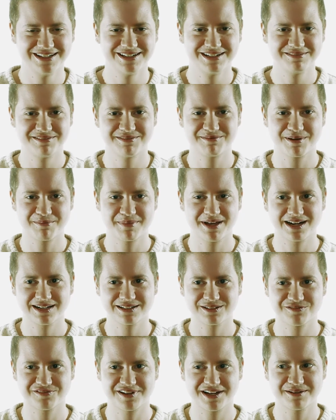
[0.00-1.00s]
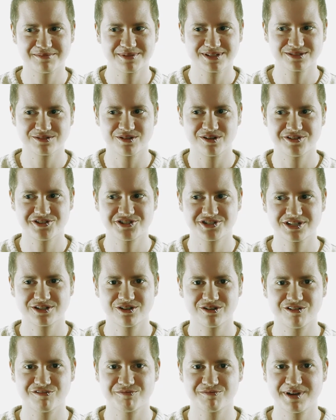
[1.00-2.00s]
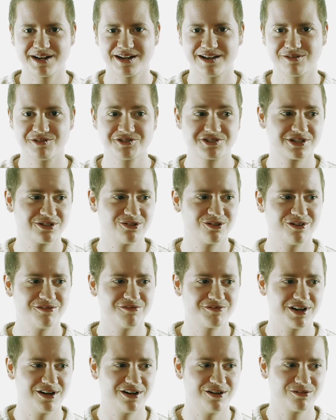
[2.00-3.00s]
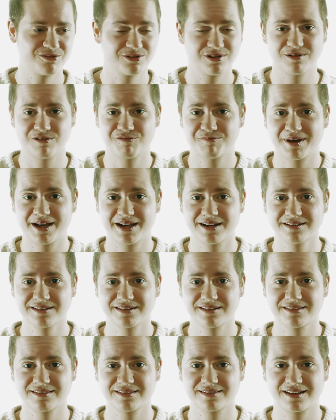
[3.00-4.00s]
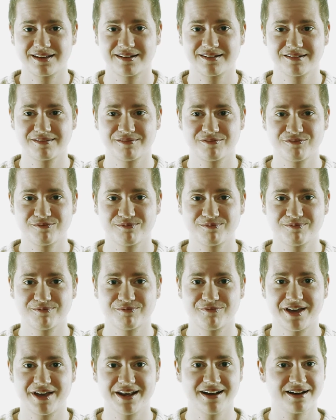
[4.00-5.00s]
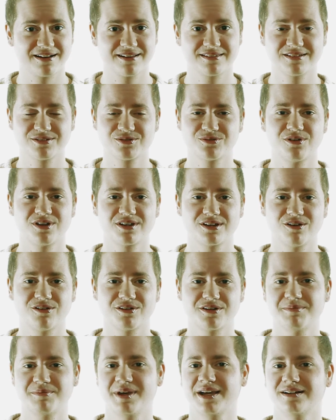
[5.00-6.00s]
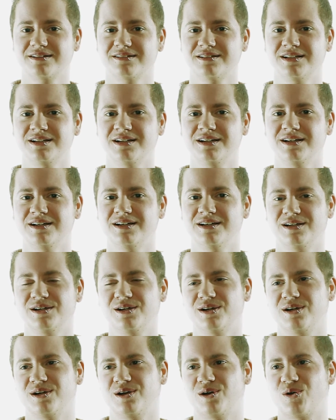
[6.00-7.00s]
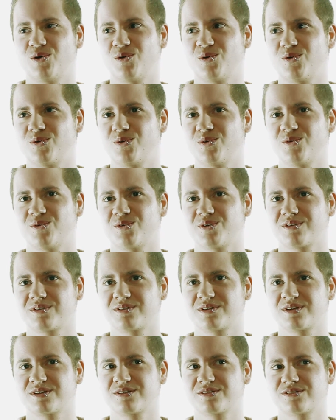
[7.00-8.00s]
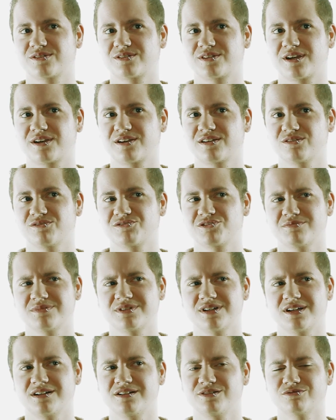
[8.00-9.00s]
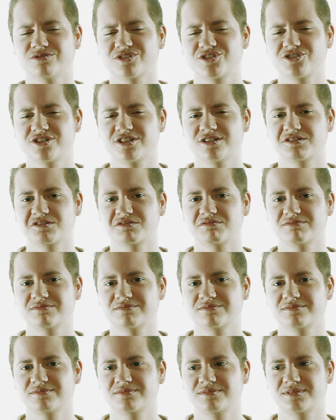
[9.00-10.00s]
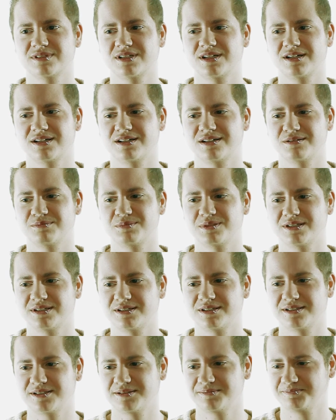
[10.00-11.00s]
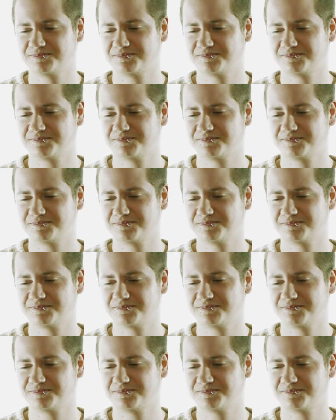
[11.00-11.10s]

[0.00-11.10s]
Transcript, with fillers: wenn man merkt auf einmal so, oh, ich stehe doch auf Männer, ich stehe doch auf Frauen oder auf beides, dann verändert das natürlich auch eine Menge. Und das, denke ich, sollte man da nicht unterschätzen. Aber